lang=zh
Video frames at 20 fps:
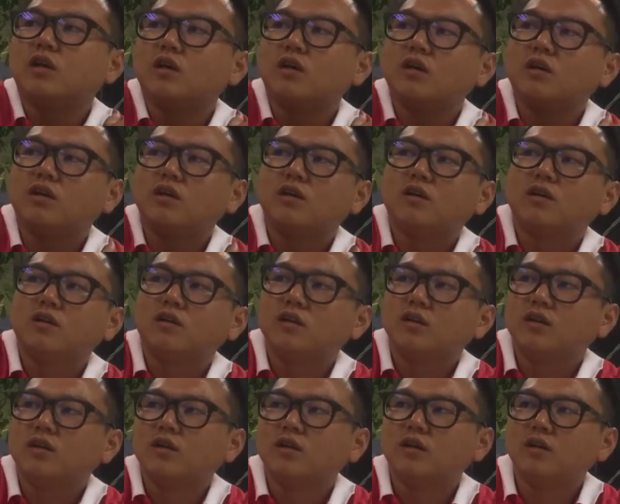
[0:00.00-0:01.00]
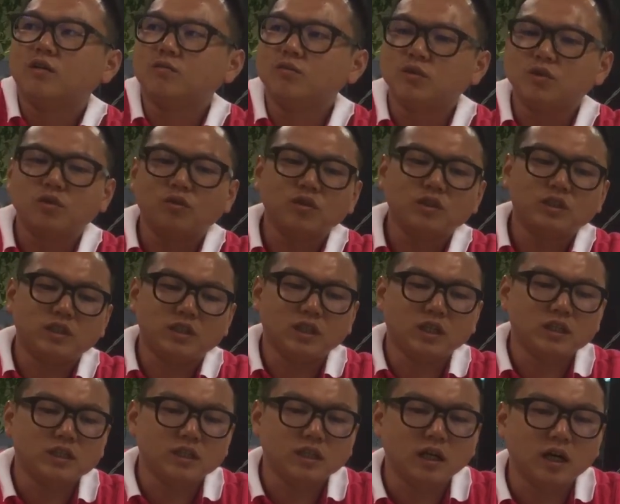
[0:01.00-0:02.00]
了。你就讲我钱
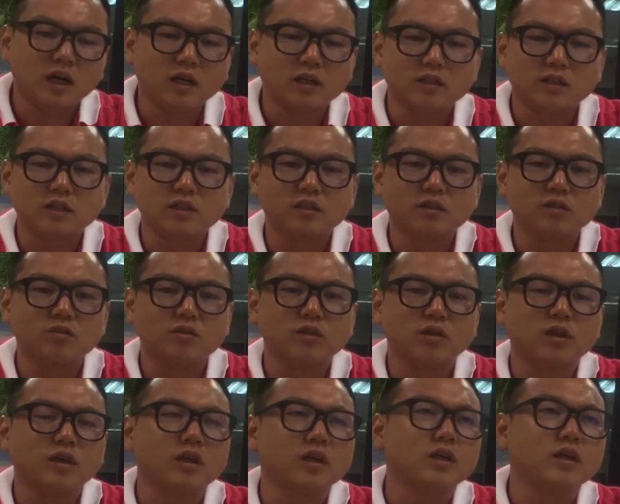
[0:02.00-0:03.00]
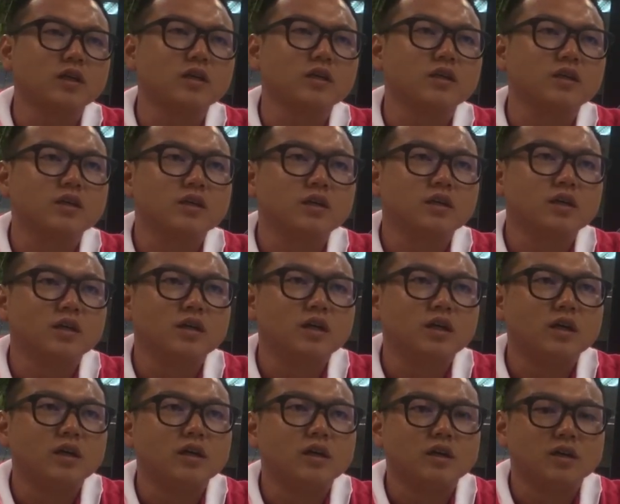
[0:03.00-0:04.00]
下多啊，善事算了，
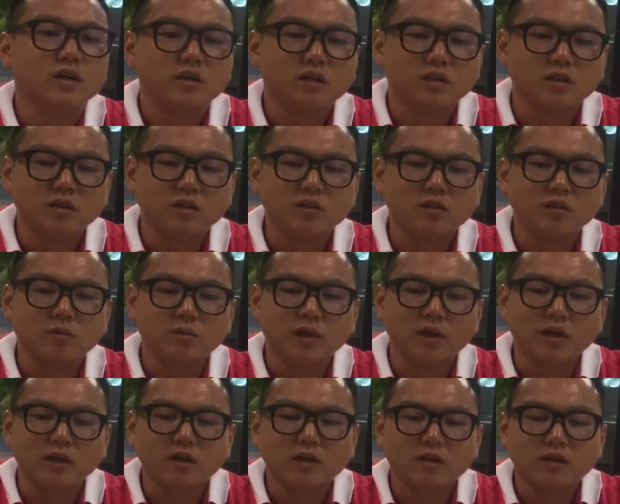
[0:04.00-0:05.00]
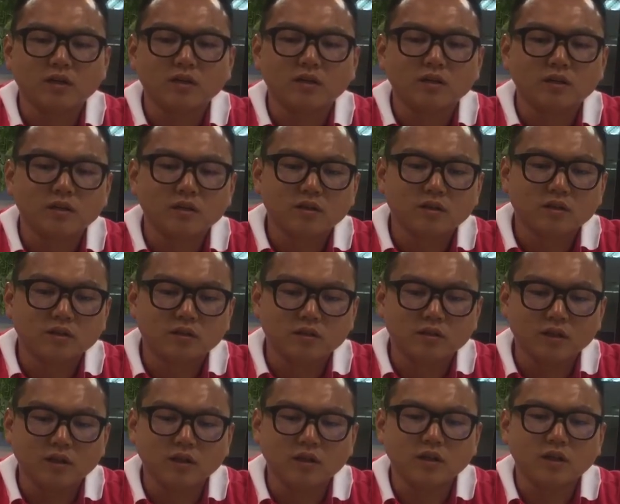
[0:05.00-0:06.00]
你懂吗？
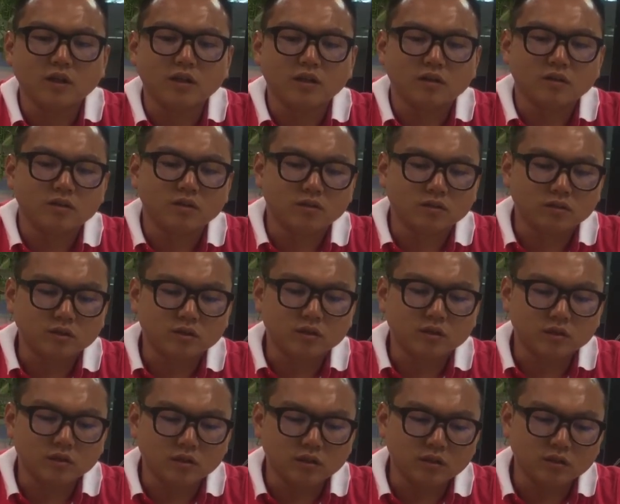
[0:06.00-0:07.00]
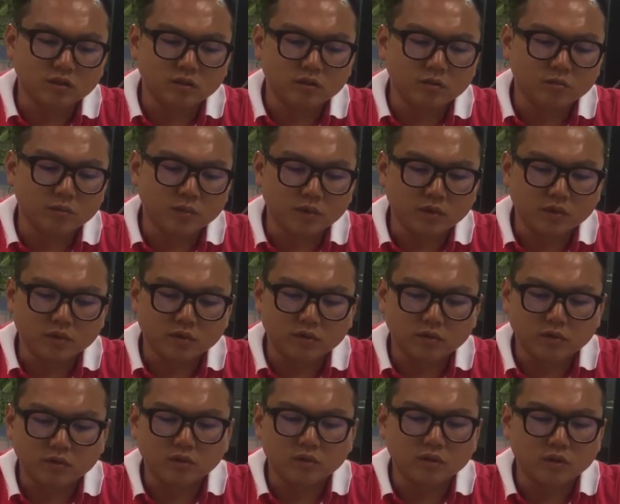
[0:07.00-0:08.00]
哎呀，这个你你们
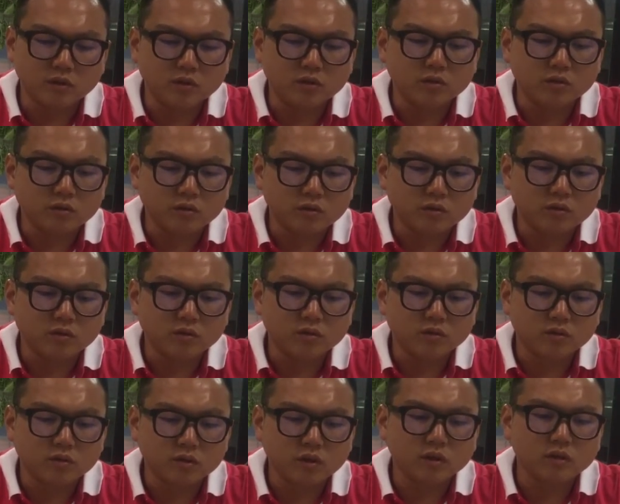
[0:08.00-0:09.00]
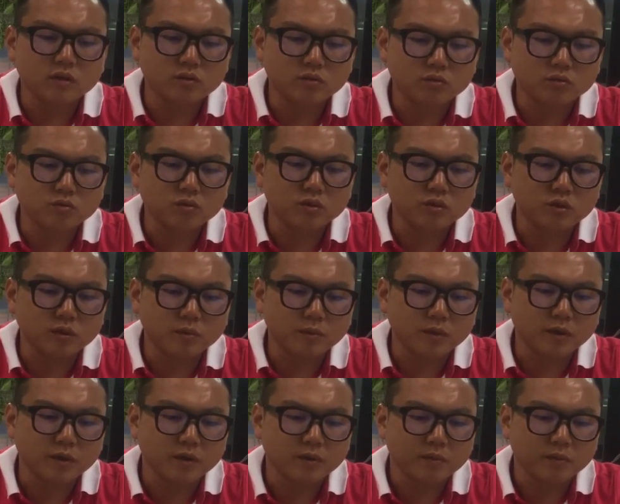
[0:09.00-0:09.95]
可能下次注意一下吧。